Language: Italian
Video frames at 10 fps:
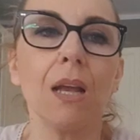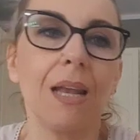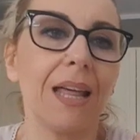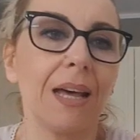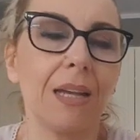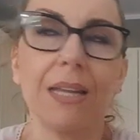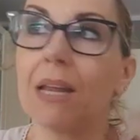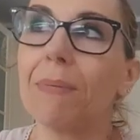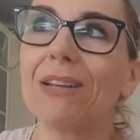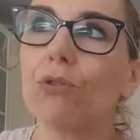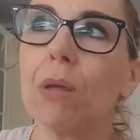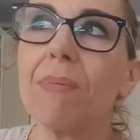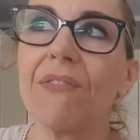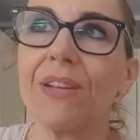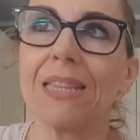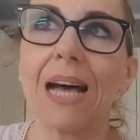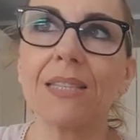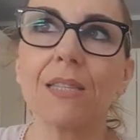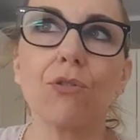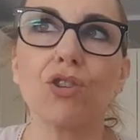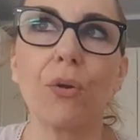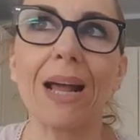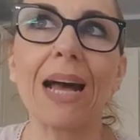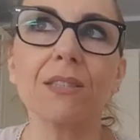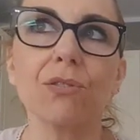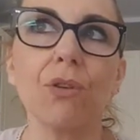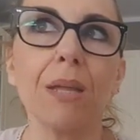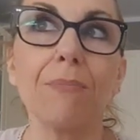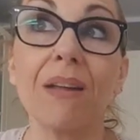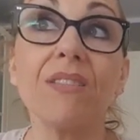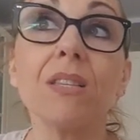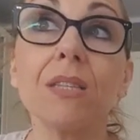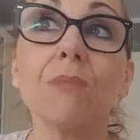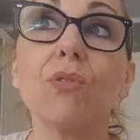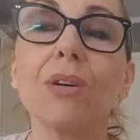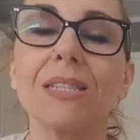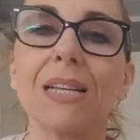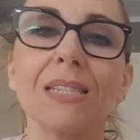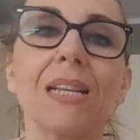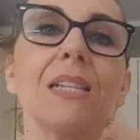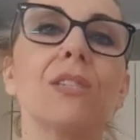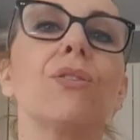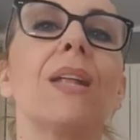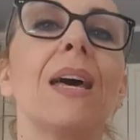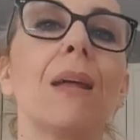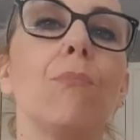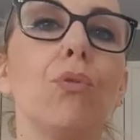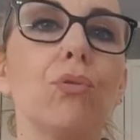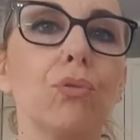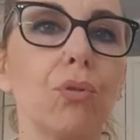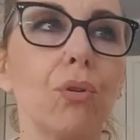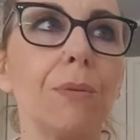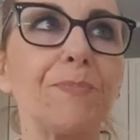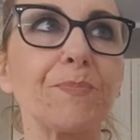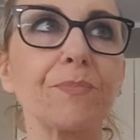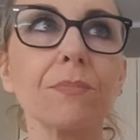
La, il reparto libri è fantastico c'è un ragazzo lì bravissimo che sa selezionare molto